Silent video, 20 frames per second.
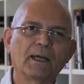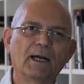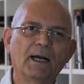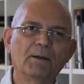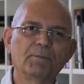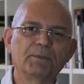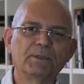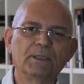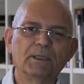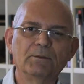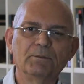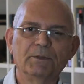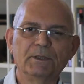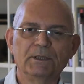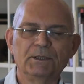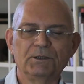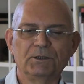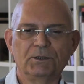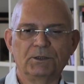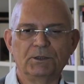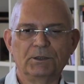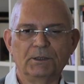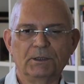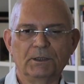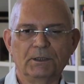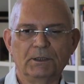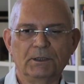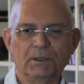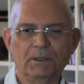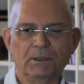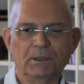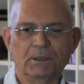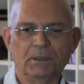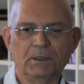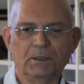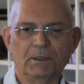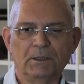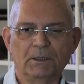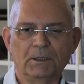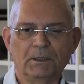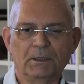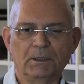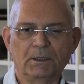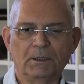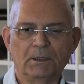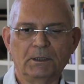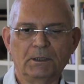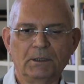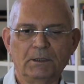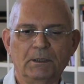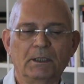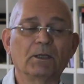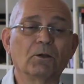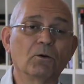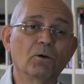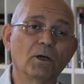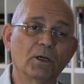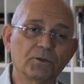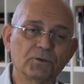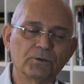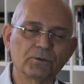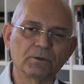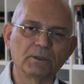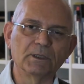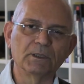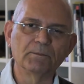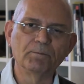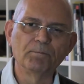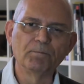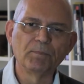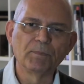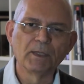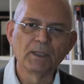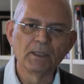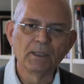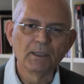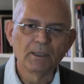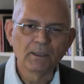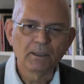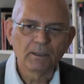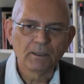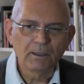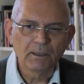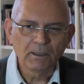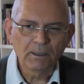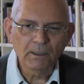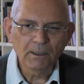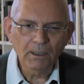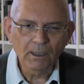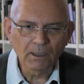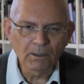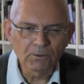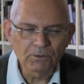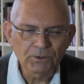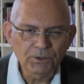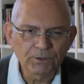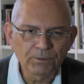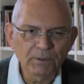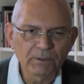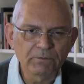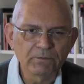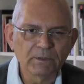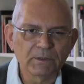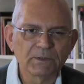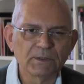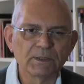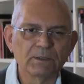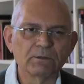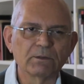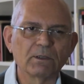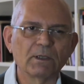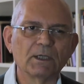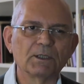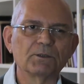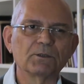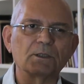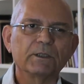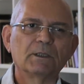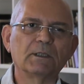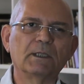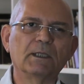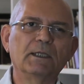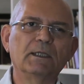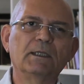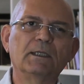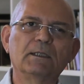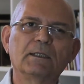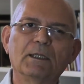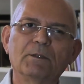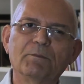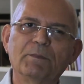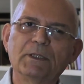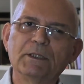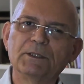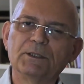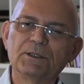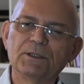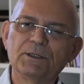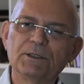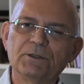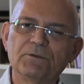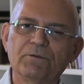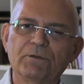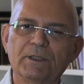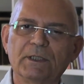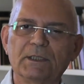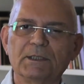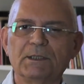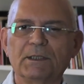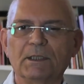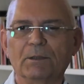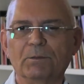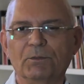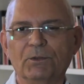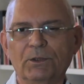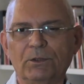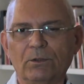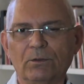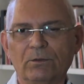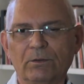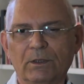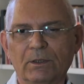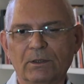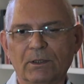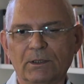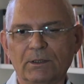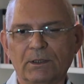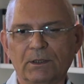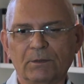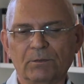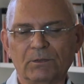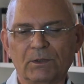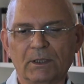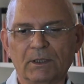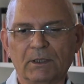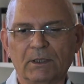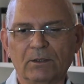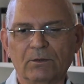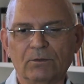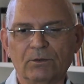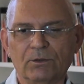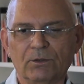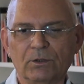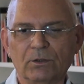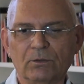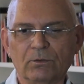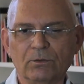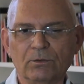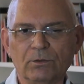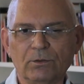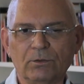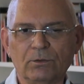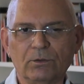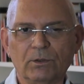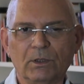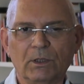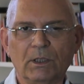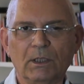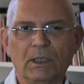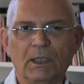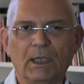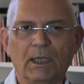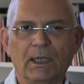rapidamente em, em negócio, né? E a última visão que eu acho que tem, que também se diferencia muito do que nós temos aqui no Instituto, que